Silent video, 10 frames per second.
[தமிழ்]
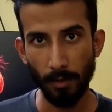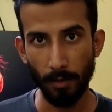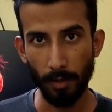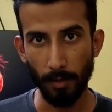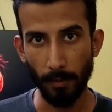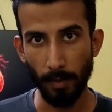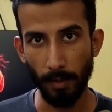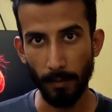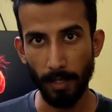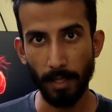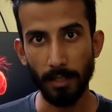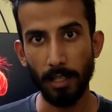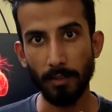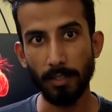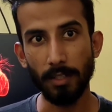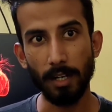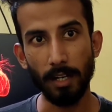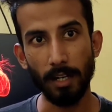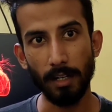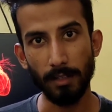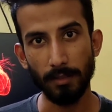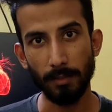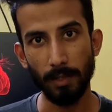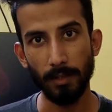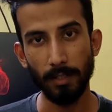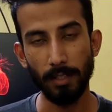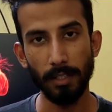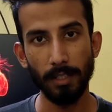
ஒரு மைதானத்தில் வச்சுருக்காங்க சும்மா வந்து